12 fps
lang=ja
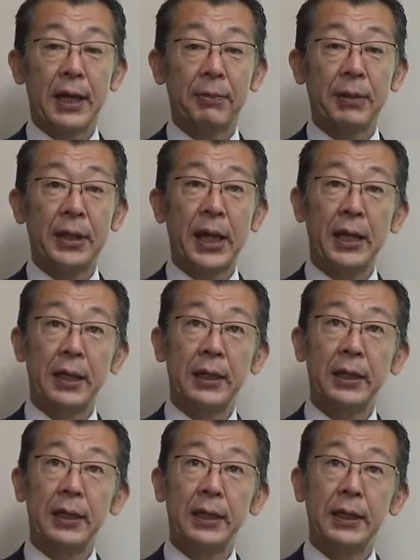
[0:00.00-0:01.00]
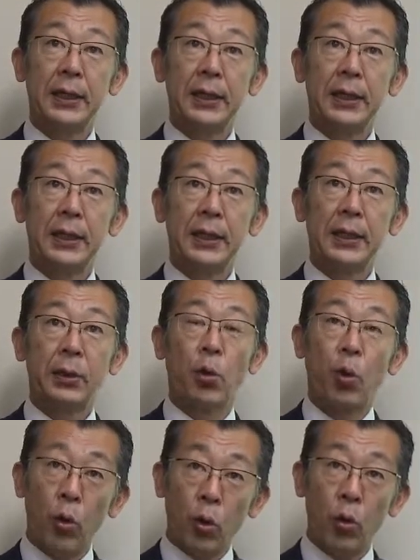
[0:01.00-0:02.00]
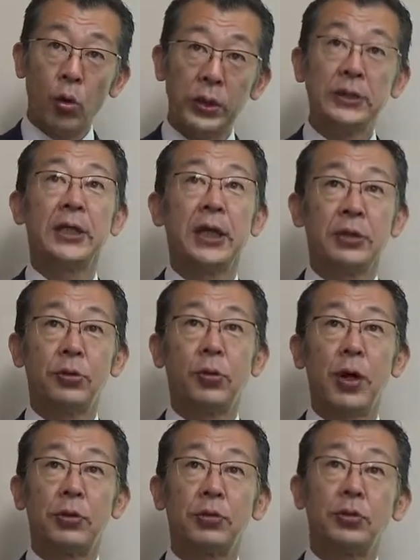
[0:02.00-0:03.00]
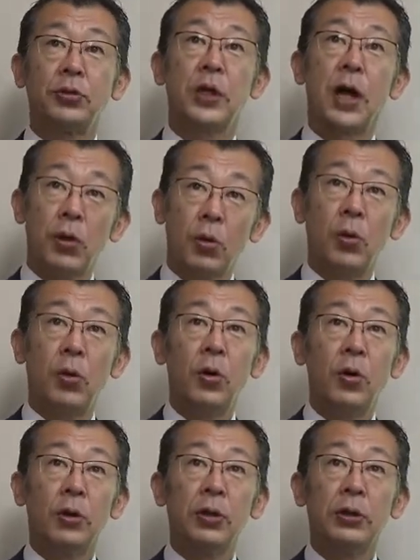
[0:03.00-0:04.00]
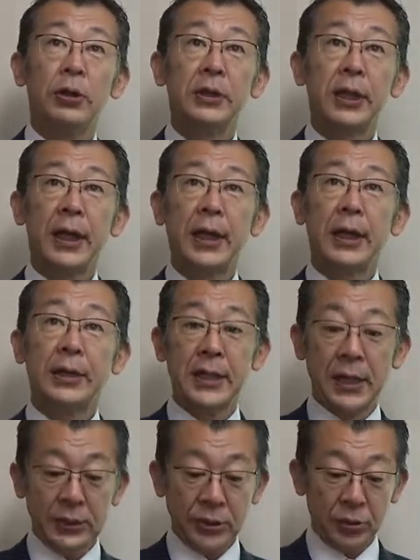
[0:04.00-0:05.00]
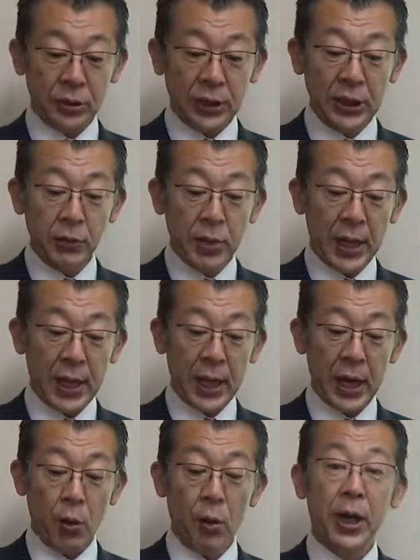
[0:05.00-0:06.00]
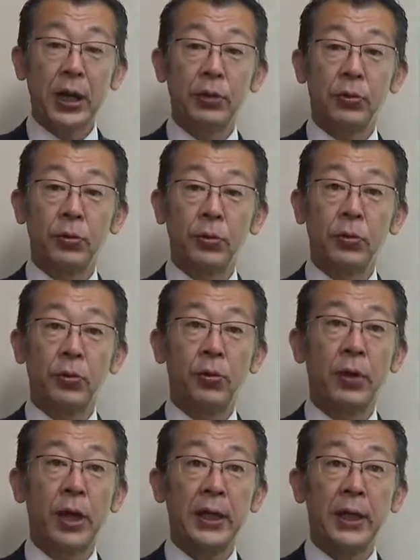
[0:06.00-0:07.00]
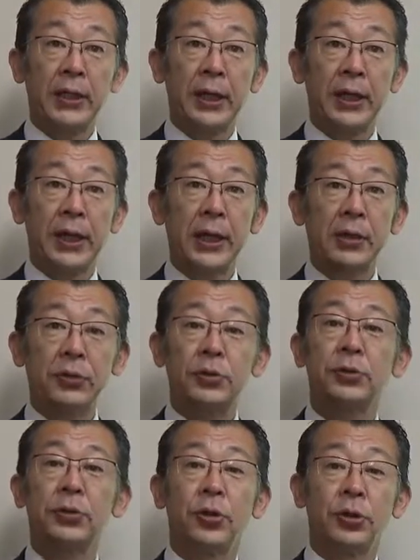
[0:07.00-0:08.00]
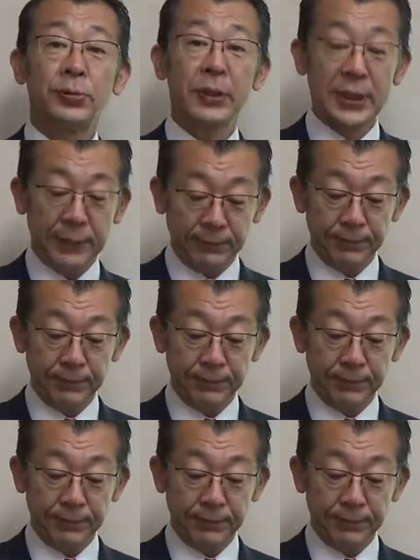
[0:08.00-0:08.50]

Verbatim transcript: まあ、転校ですね小学校中学校で、えー、最終的には、えー、北海道の北海学園大学を卒業しました、